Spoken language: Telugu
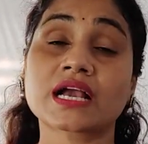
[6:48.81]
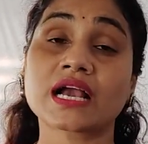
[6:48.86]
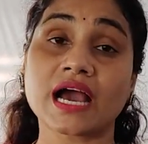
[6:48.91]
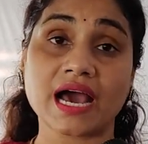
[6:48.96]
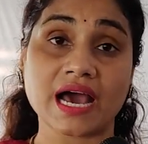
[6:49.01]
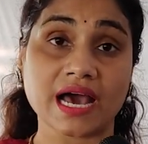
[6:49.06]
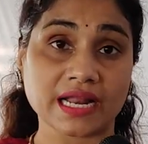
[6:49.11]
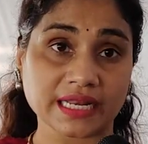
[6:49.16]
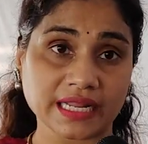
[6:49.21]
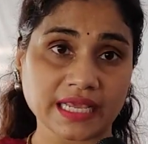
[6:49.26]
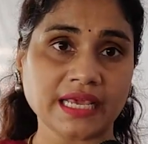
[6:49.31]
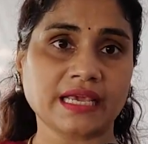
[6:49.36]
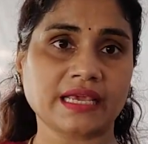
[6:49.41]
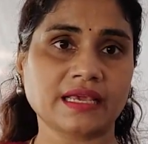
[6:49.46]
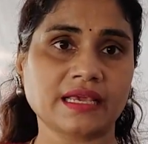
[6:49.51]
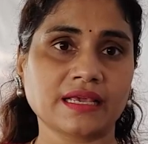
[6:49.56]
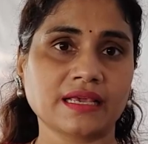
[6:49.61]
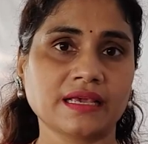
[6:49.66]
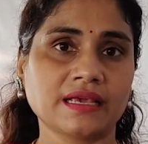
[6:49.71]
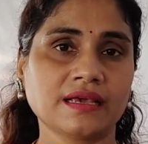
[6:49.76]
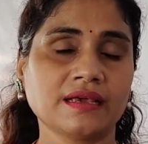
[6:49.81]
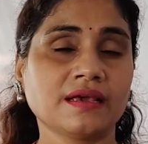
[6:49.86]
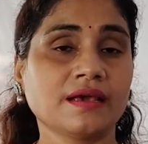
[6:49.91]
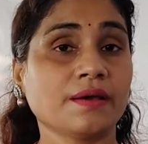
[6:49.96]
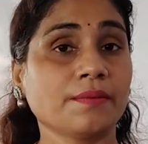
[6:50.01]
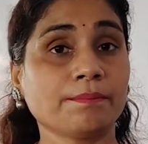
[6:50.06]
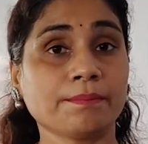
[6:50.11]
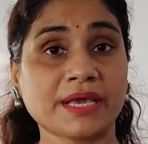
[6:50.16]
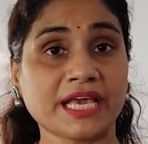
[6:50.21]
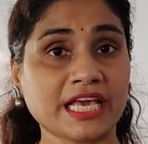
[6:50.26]
కానీ
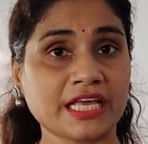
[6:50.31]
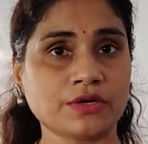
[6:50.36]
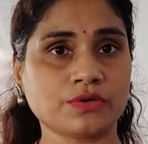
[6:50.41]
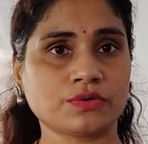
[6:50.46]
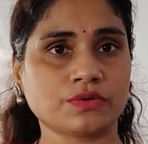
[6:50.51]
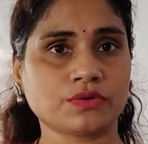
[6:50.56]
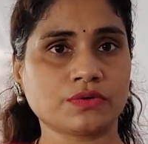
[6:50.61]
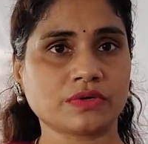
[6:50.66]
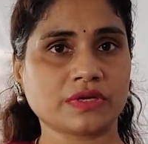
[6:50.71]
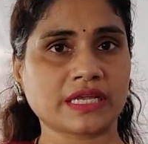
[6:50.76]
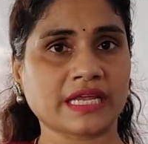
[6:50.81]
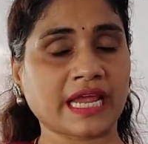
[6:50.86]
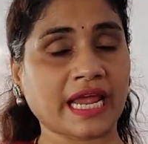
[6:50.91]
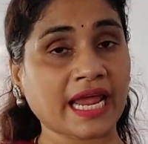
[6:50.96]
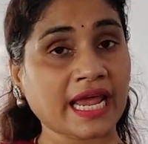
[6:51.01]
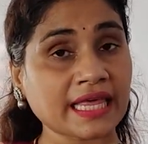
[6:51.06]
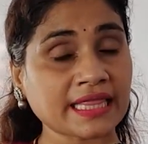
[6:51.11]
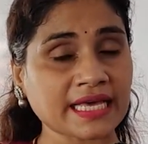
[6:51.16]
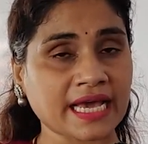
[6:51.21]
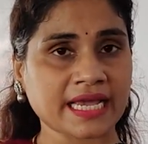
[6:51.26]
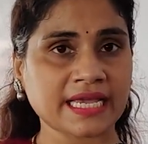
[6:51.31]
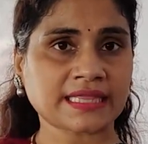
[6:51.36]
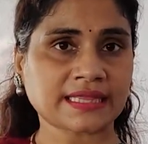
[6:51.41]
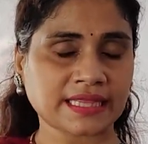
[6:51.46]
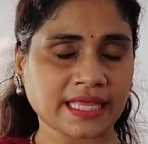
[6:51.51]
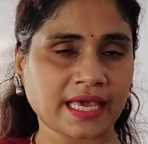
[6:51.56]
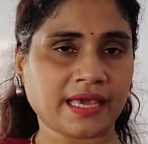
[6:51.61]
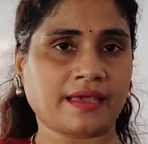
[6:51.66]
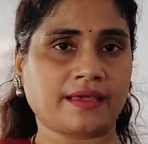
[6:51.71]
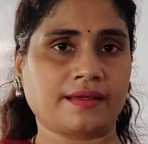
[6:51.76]
మీరు
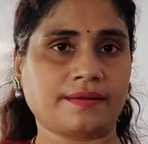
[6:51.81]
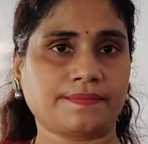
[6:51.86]
ఏదైతే